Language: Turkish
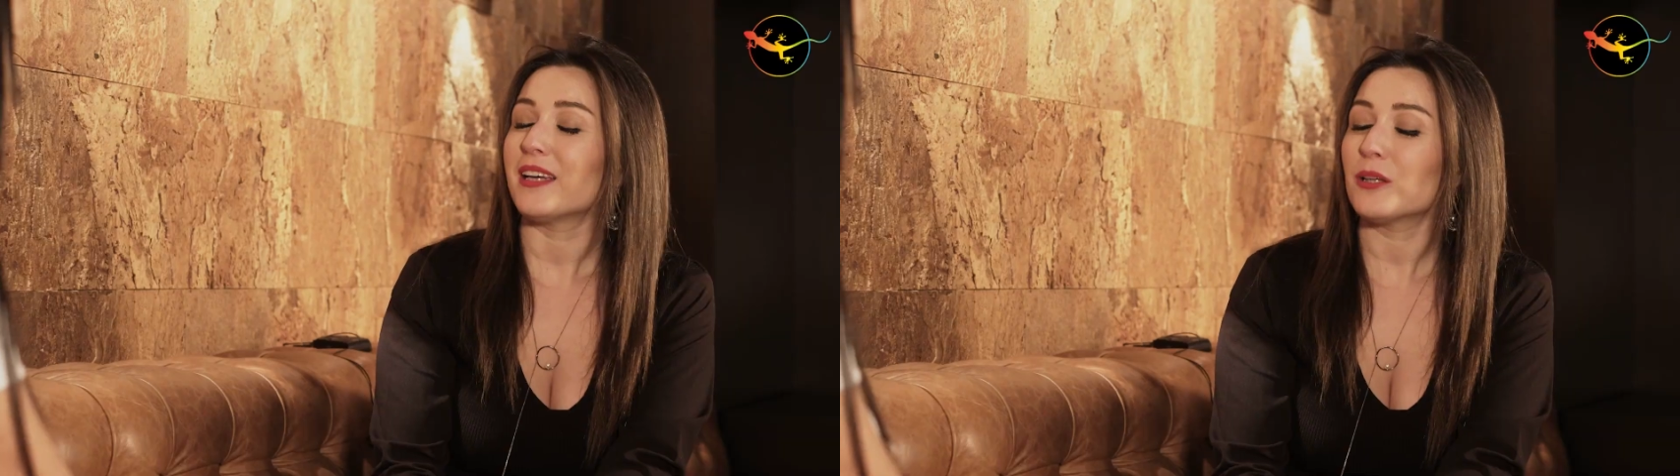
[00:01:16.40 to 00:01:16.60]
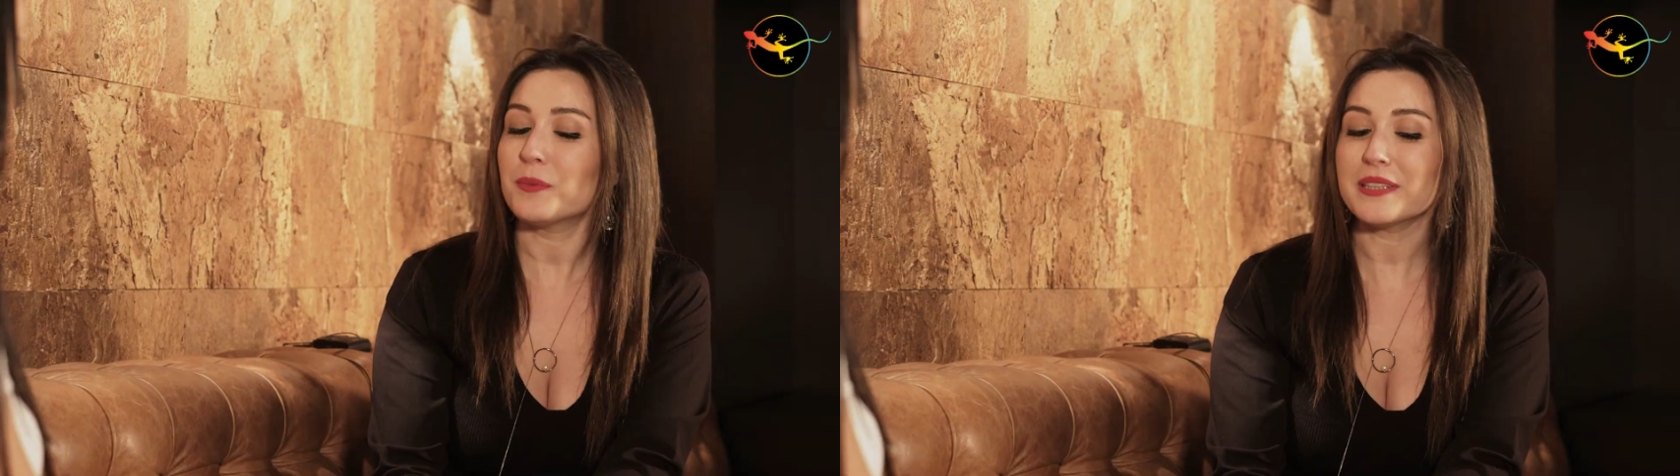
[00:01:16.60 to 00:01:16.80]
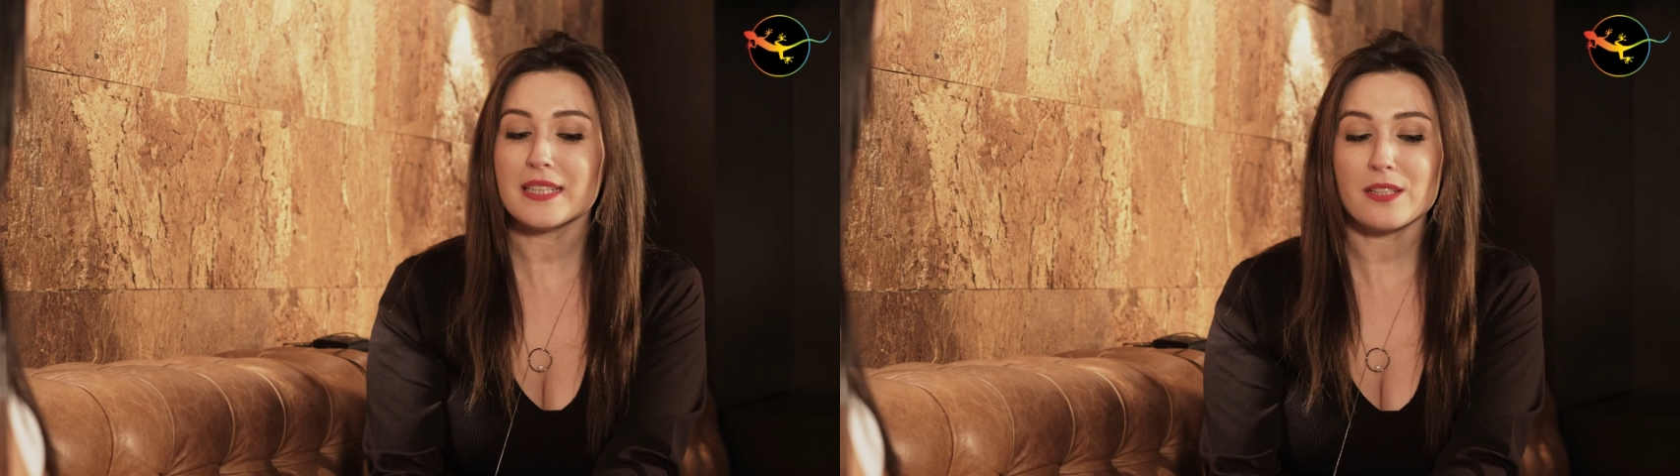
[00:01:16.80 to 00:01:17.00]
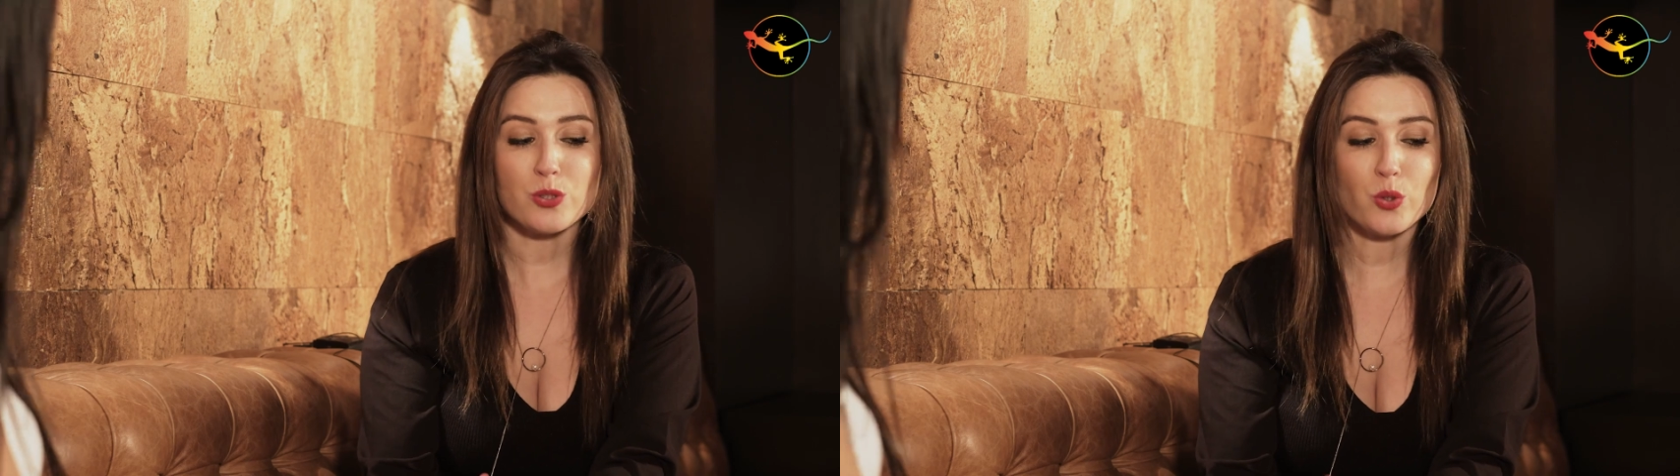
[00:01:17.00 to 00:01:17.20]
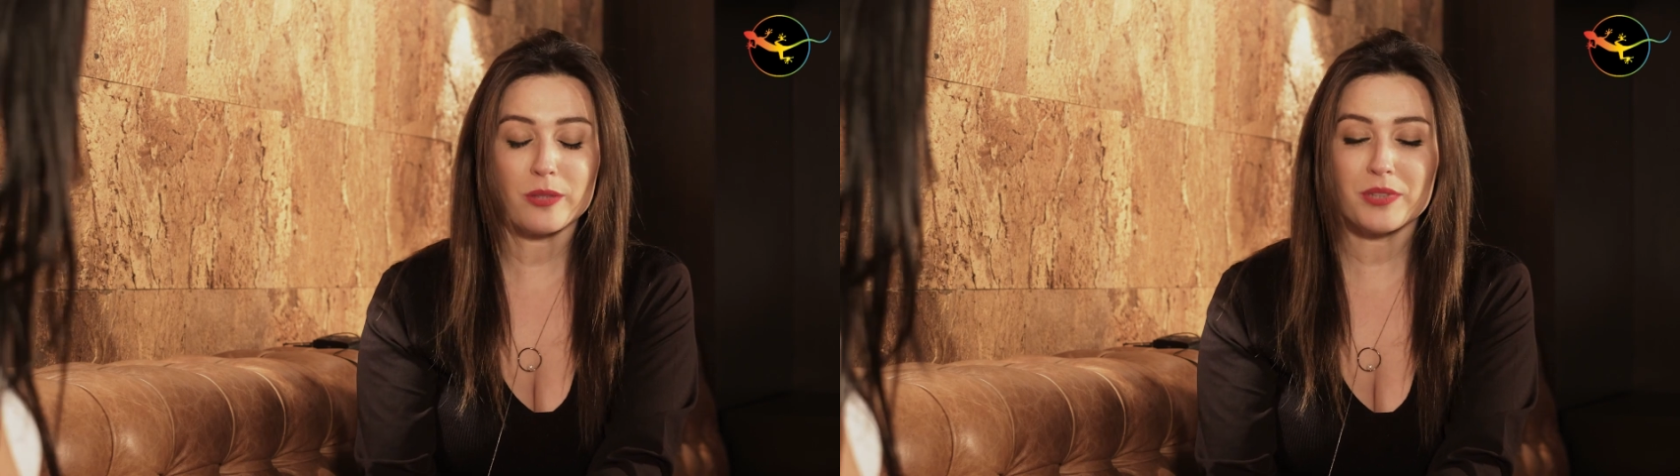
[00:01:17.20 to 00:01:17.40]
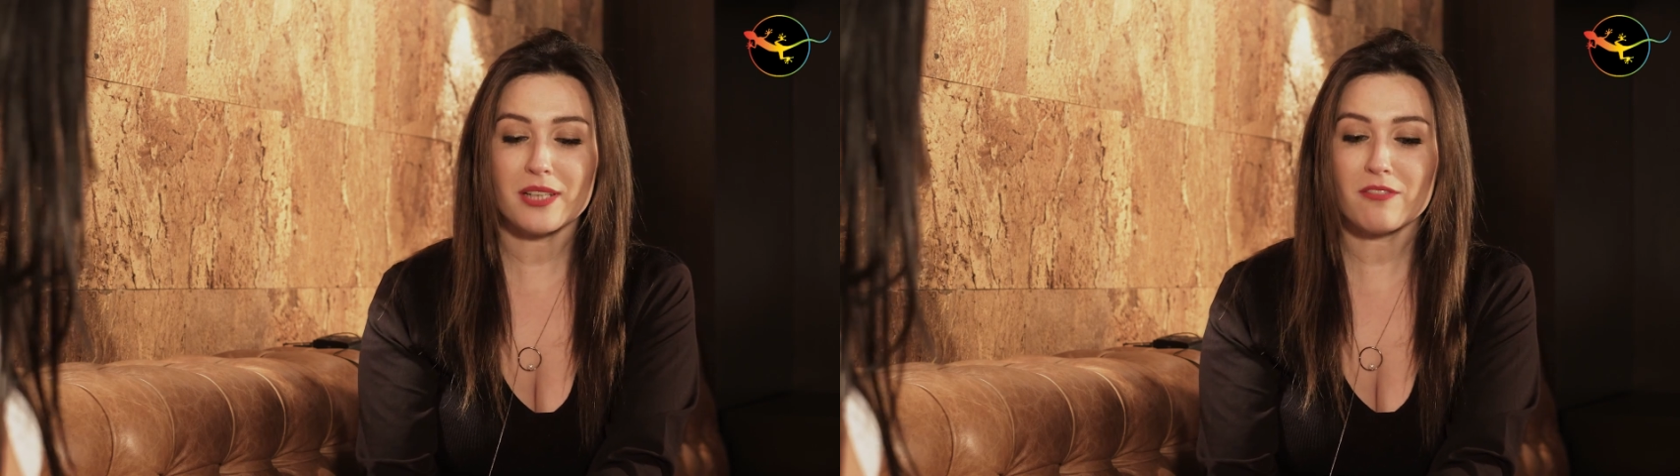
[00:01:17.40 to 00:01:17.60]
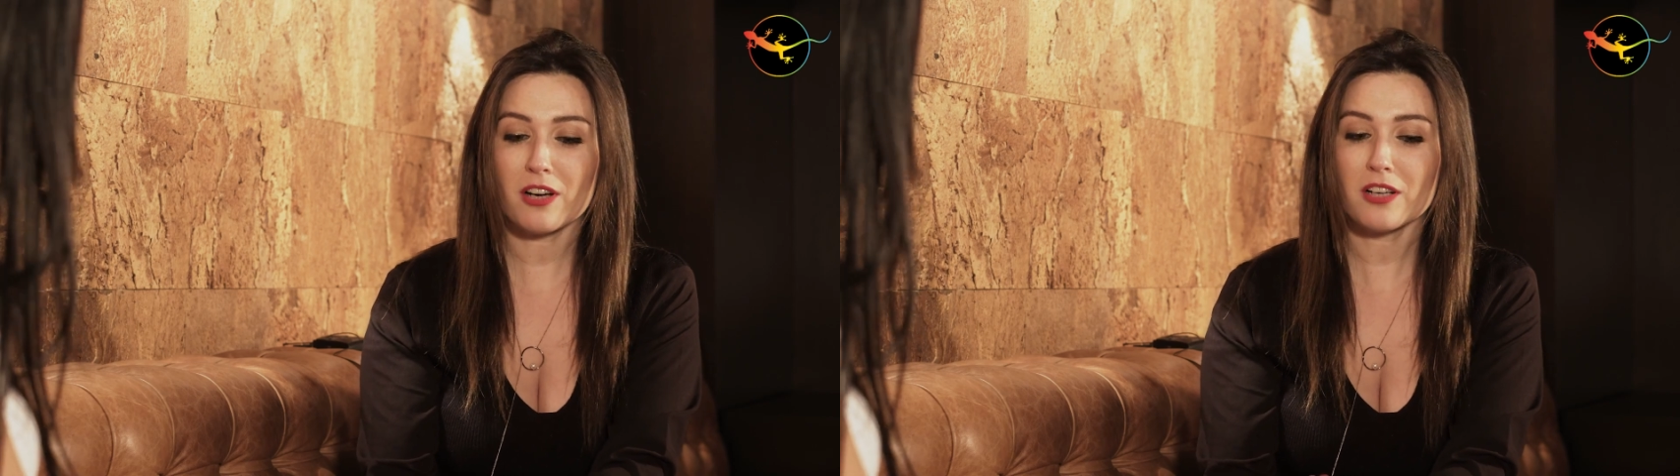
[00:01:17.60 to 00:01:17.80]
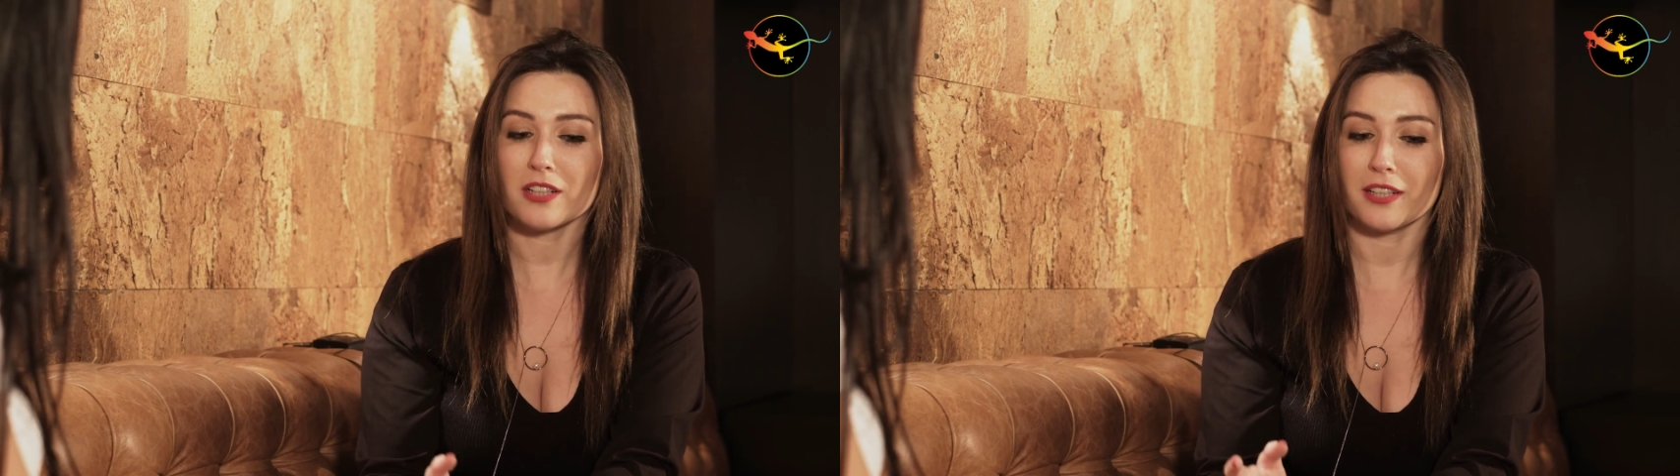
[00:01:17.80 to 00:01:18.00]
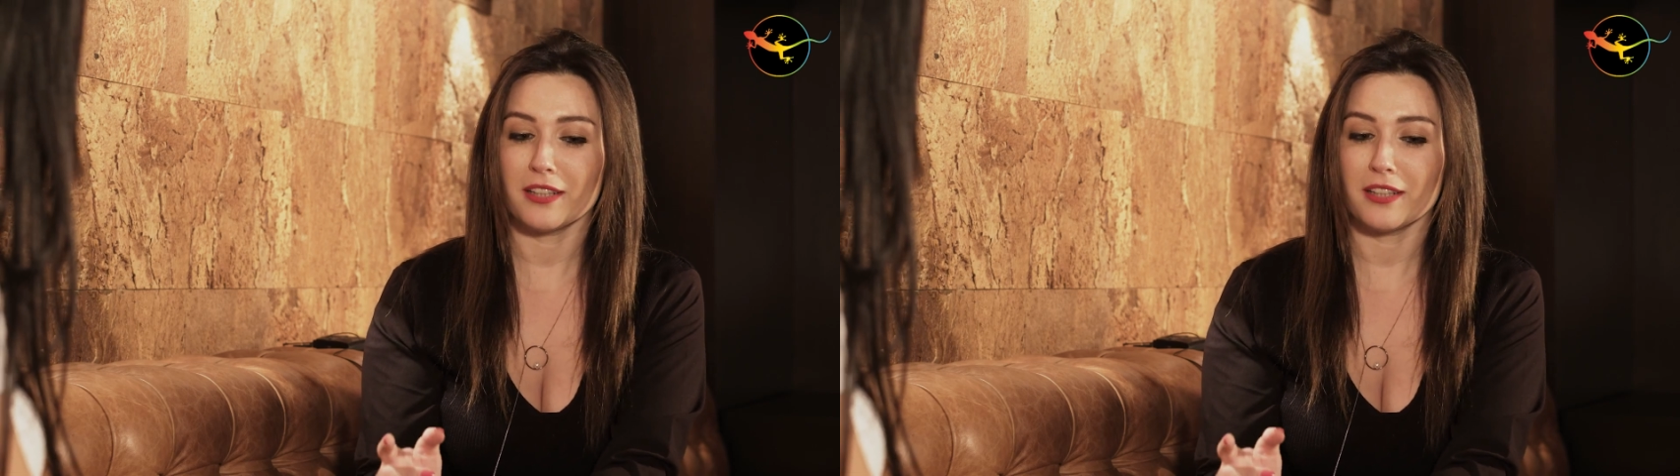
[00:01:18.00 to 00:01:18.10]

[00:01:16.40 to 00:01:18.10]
Ee, bir de şöyle bir şey var.